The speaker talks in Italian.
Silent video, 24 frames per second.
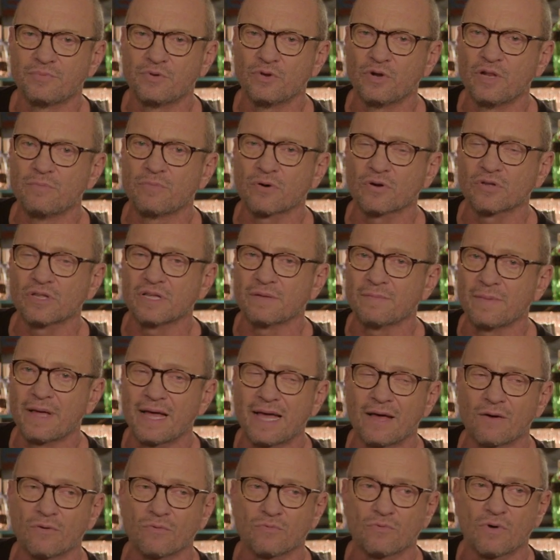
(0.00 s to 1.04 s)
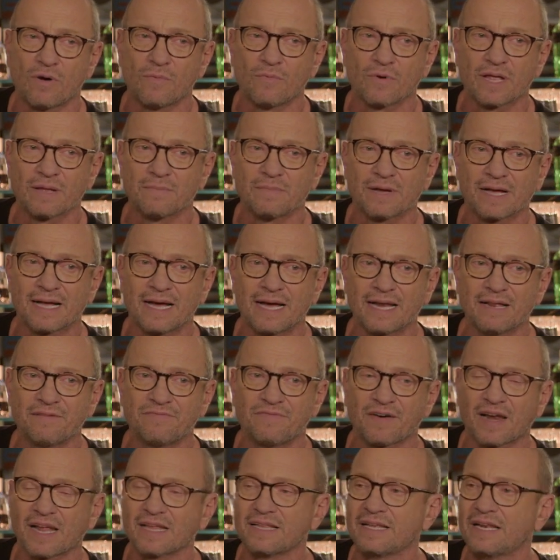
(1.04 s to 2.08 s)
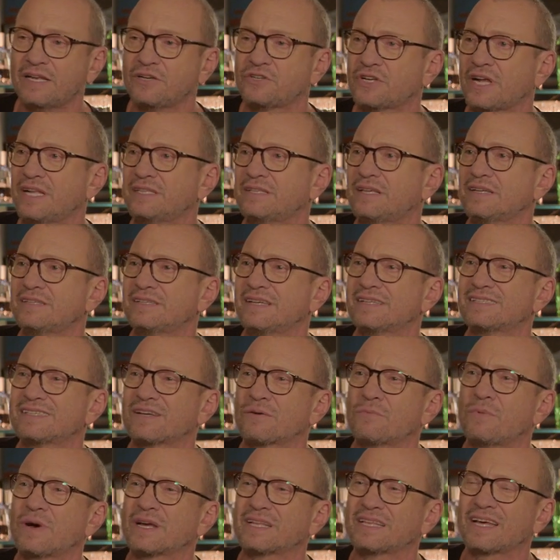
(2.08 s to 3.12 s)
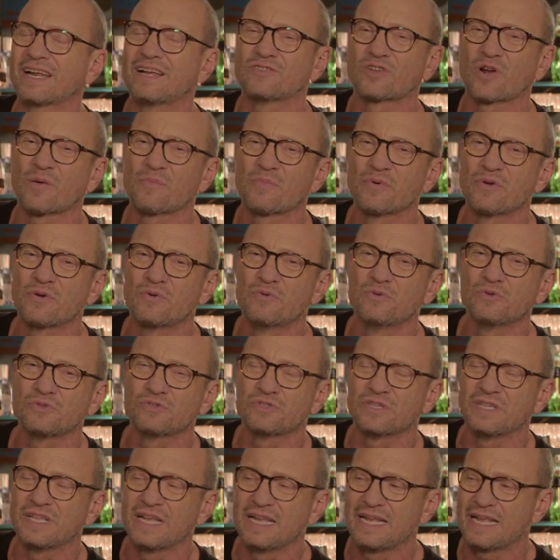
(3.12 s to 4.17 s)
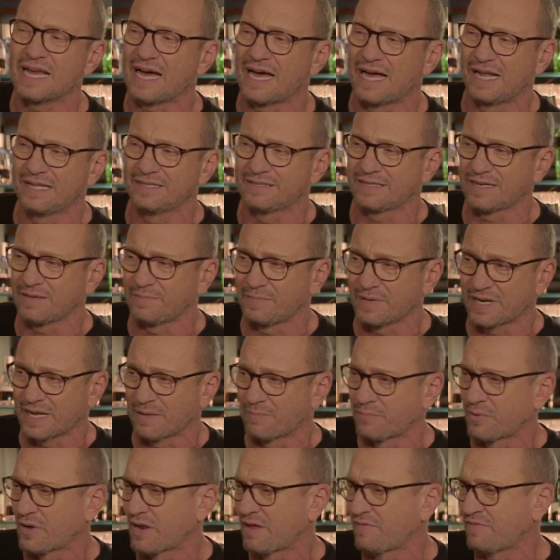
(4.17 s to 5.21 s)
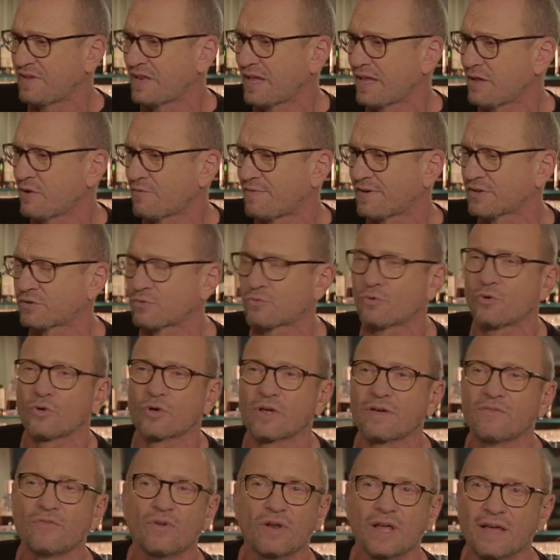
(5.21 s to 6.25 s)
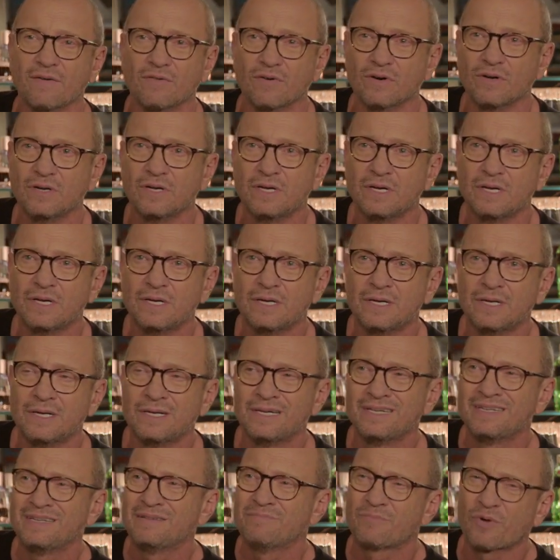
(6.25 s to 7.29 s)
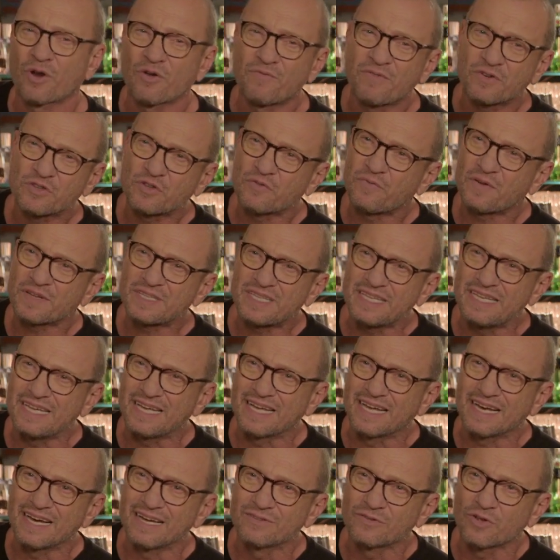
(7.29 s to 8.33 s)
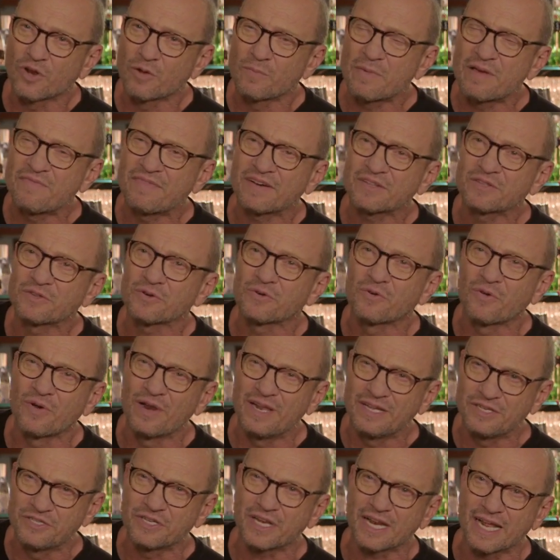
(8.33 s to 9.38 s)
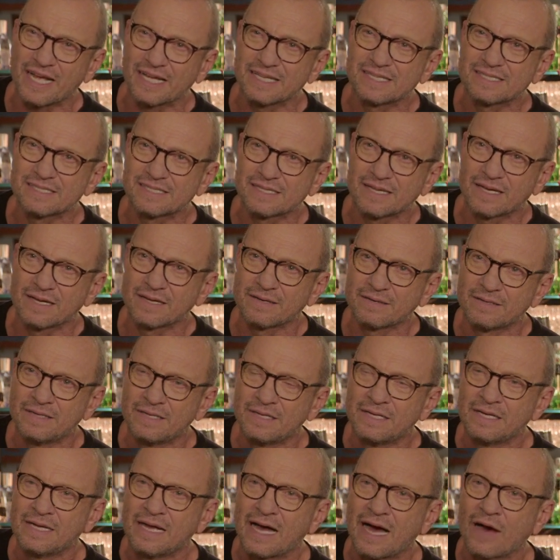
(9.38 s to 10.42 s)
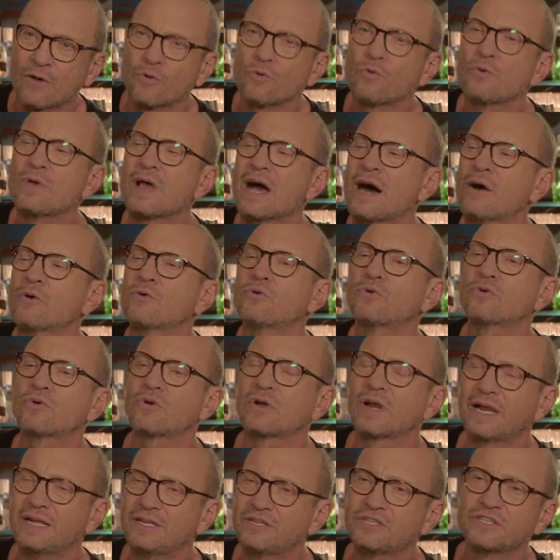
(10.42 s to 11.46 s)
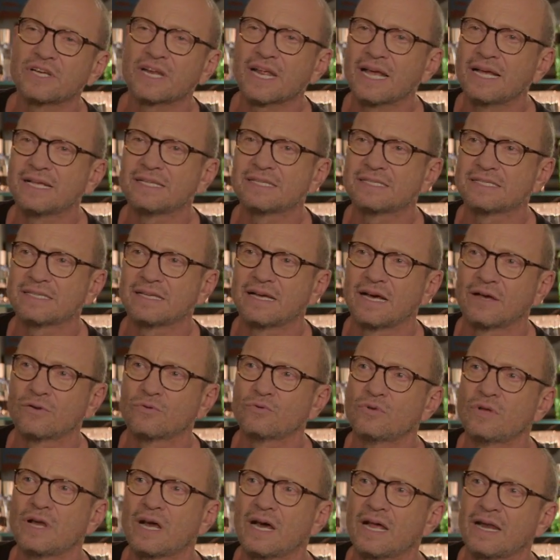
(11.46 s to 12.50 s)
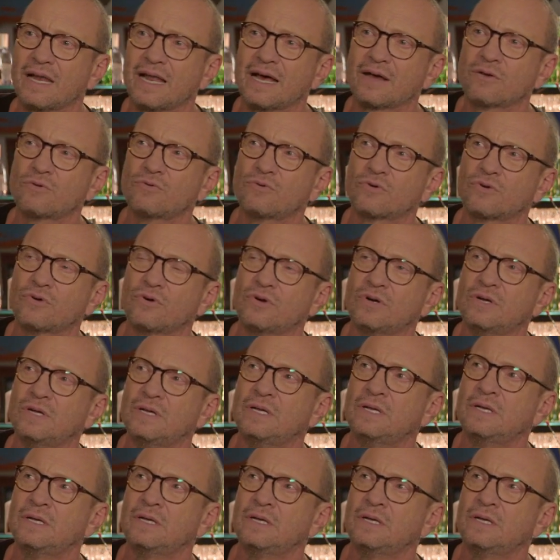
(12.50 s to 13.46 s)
più libero di me, un uomo che magari farà delle scelte senza guardare troppo i gusti degli altri, perché poi alla fine io ho fatto quello che volevo. Però ho fatto fatica, non l'ho mai fatto con leggerezza. A lui auguro la leggerezza, a lui auguro